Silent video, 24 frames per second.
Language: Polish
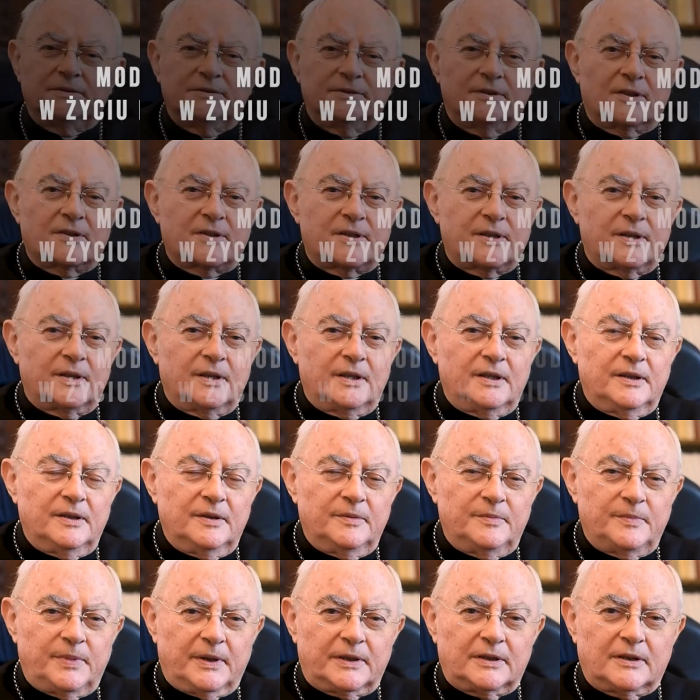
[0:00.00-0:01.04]
Drodzy
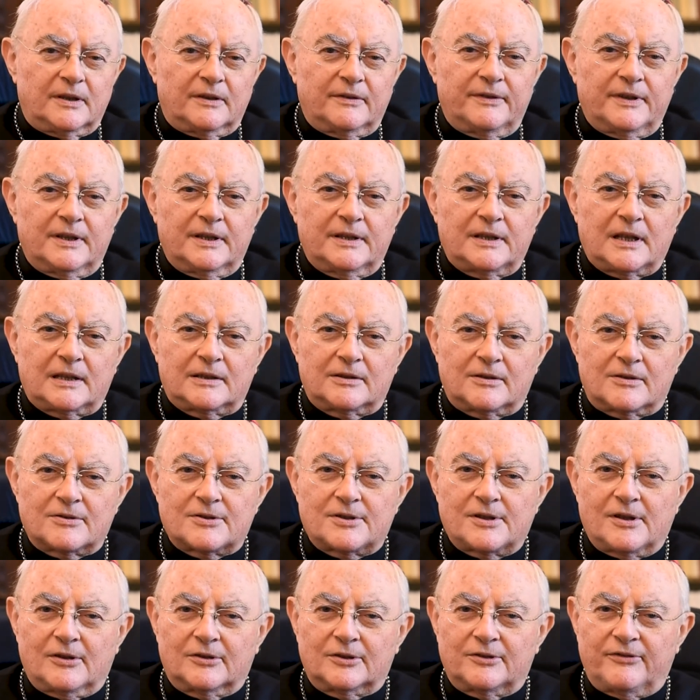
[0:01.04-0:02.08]
panowie, na
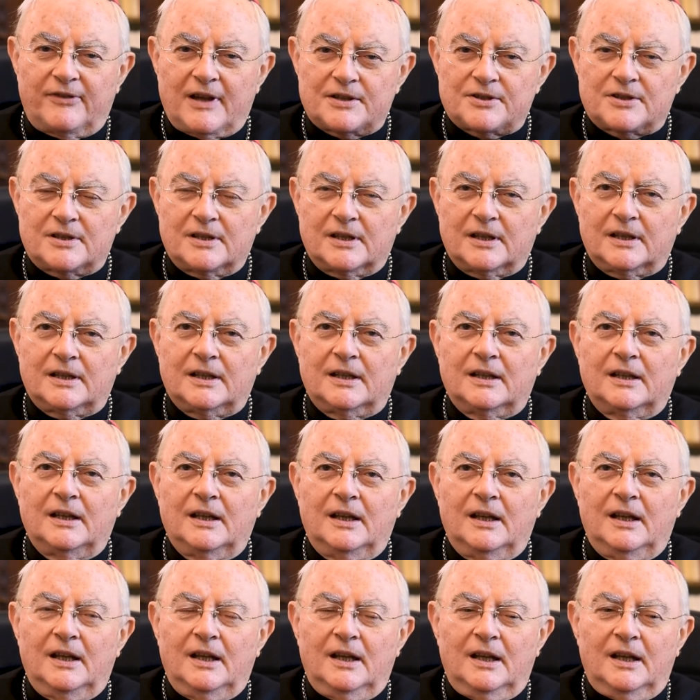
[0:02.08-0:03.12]
drodze odważnych,
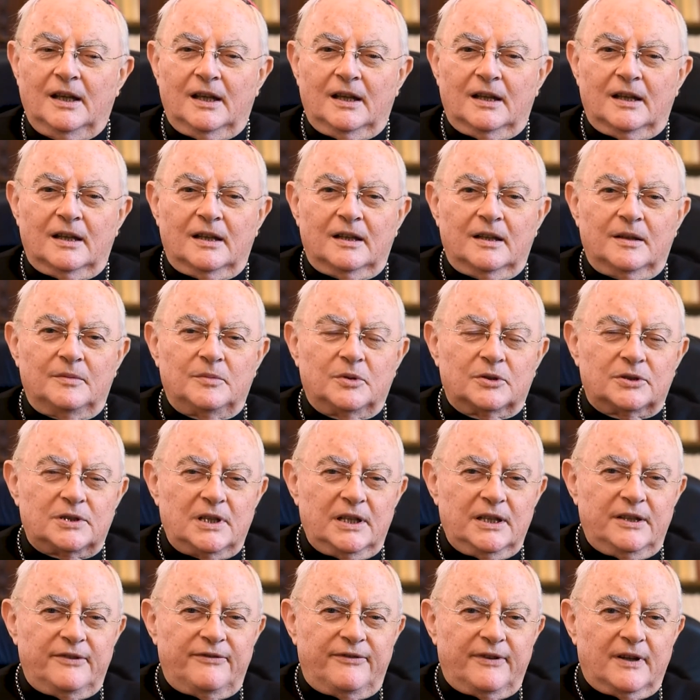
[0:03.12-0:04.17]
e,
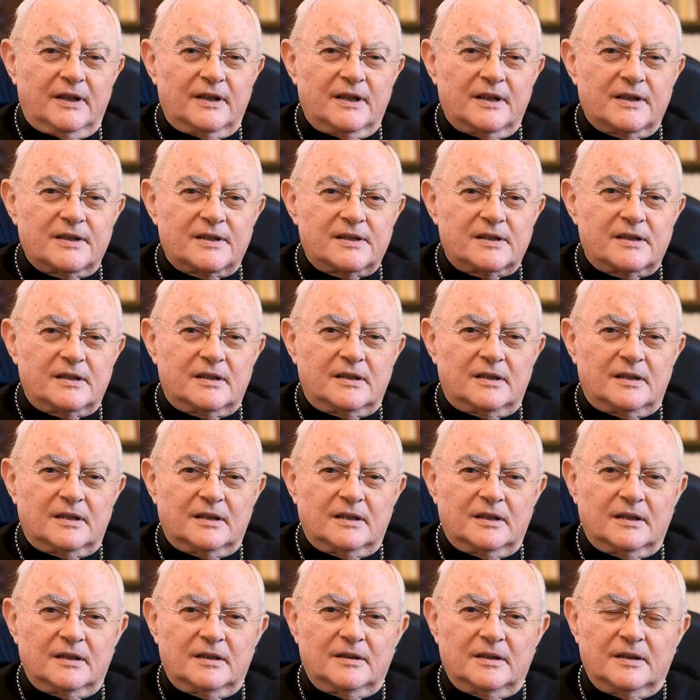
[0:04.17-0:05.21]
modlitwa jest e,
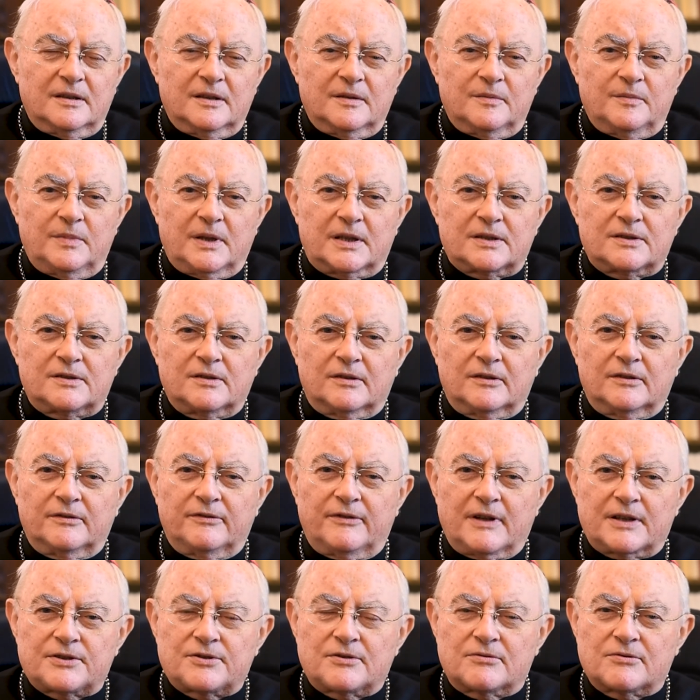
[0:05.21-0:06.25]
bardzo
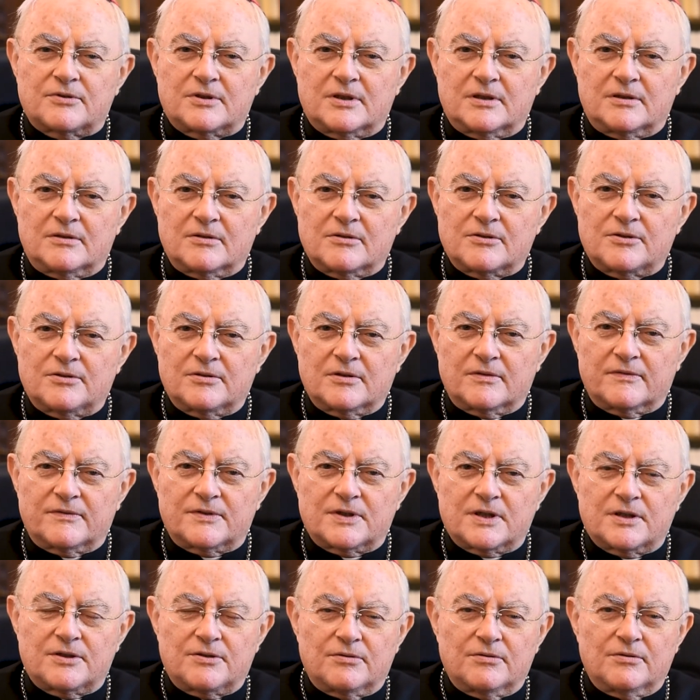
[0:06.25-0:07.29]
ważną czynnością w
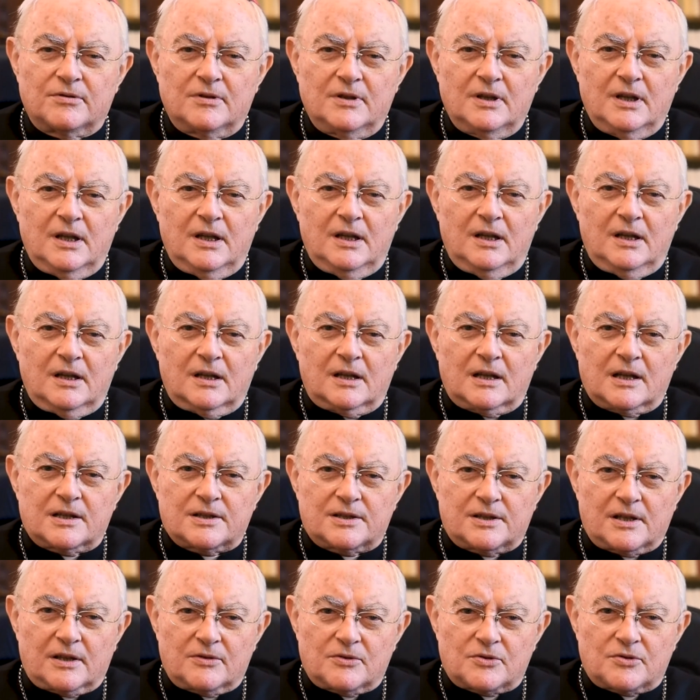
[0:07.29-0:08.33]
życiu
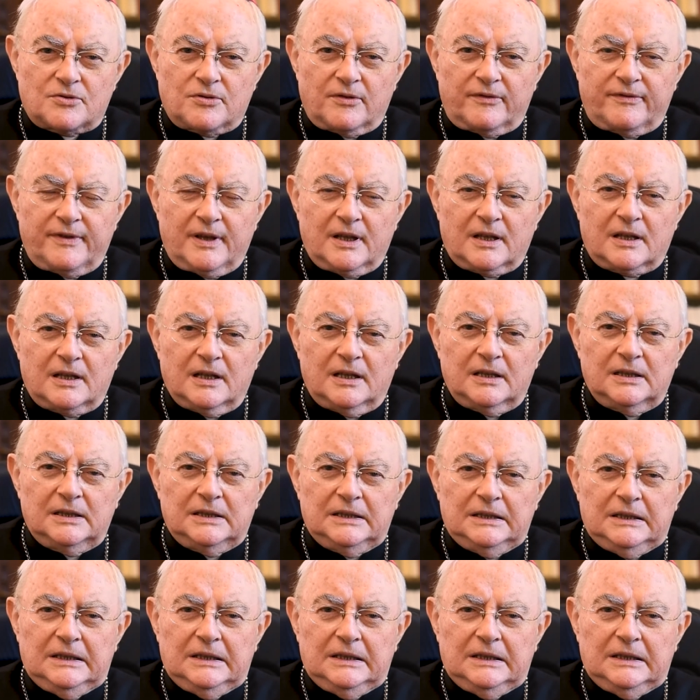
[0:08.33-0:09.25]
każdego człowieka,